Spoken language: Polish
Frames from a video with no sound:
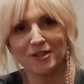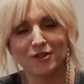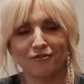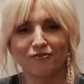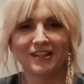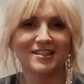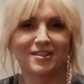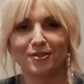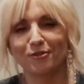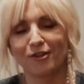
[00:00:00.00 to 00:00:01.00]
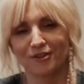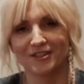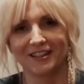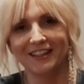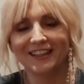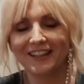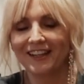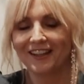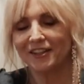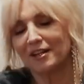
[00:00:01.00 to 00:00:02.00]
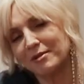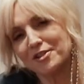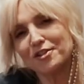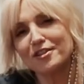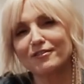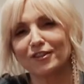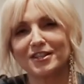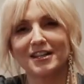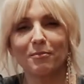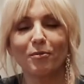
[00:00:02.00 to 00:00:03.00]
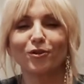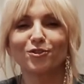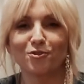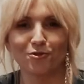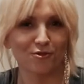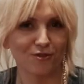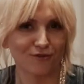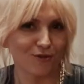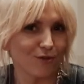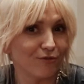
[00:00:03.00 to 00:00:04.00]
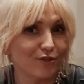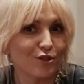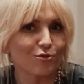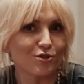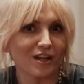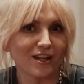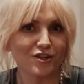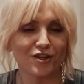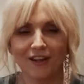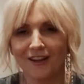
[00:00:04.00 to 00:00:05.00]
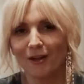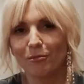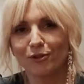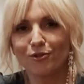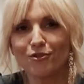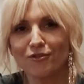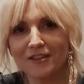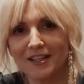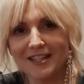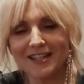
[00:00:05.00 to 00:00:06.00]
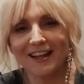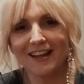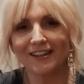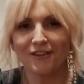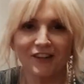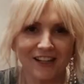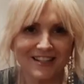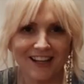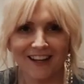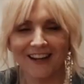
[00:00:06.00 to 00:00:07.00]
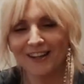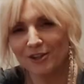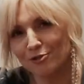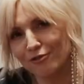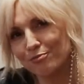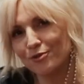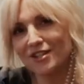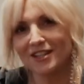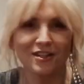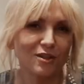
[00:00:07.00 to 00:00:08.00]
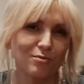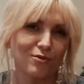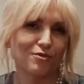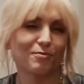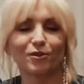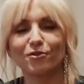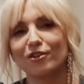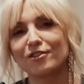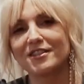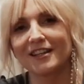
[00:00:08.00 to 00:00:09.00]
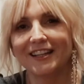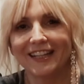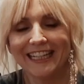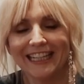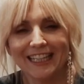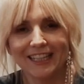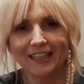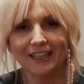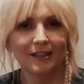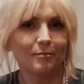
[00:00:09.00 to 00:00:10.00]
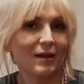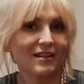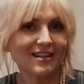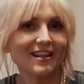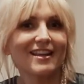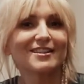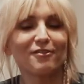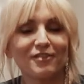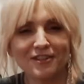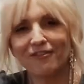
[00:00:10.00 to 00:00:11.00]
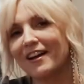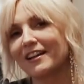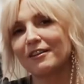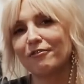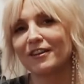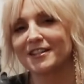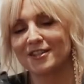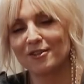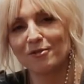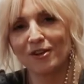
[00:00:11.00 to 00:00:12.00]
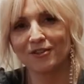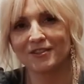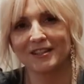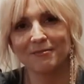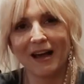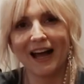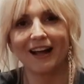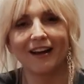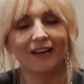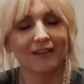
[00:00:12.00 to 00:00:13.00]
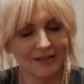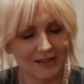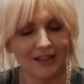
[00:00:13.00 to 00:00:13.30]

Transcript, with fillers: rzeczy fascynujące, no ale macierzyństwo to jest jak podróż, którą wyruszasz. Podróż w nieznane, wiele zakrętów, pustyni, burz po drodze. E, praca jest wyzwaniem fascynującym, ale